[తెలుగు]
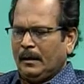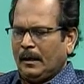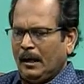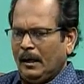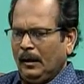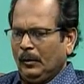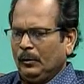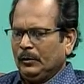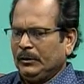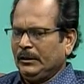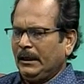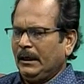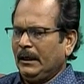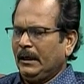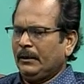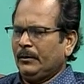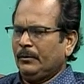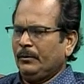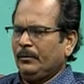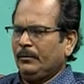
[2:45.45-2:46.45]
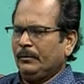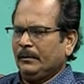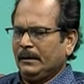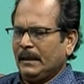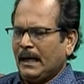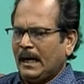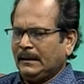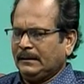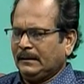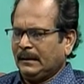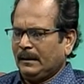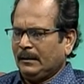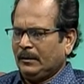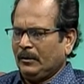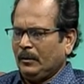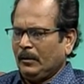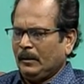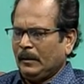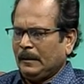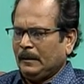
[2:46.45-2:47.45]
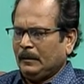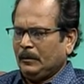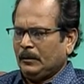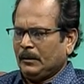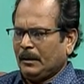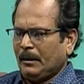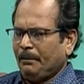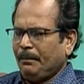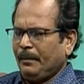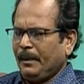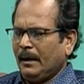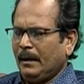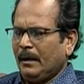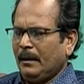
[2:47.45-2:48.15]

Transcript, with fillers: కాళోజీ గారు దాశరథ గారు తప్ప